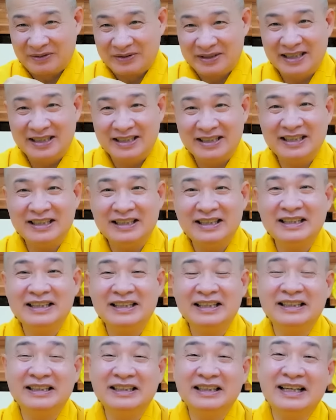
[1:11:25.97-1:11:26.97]
Rồi
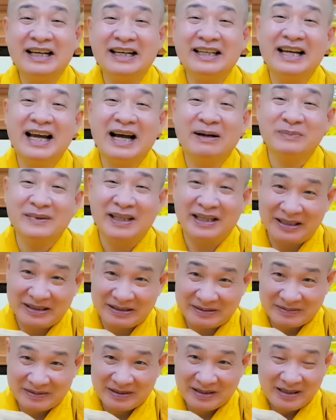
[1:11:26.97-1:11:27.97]
với ham
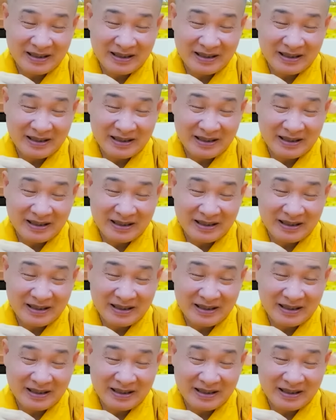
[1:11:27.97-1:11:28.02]
tiền.